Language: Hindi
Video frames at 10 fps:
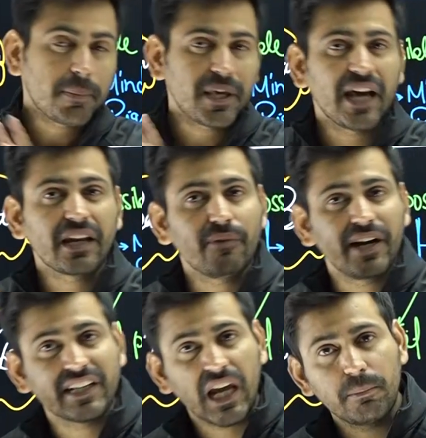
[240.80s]
आपके आने
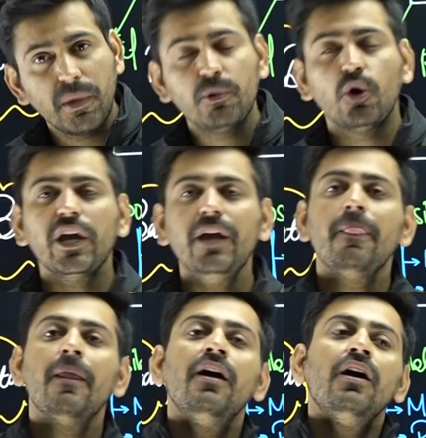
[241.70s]
वाले टाइम में भी होंगे
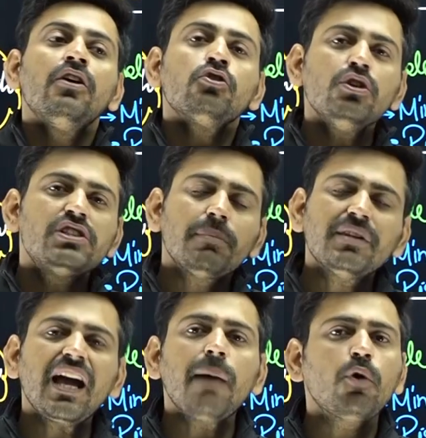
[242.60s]
तो जब
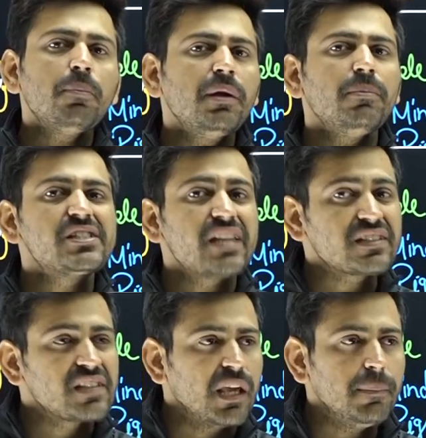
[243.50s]
तक आपको अपनी
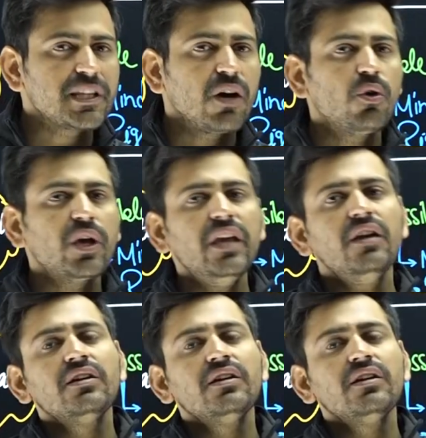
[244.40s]
मिस्टेक्स नहीं पता होंगी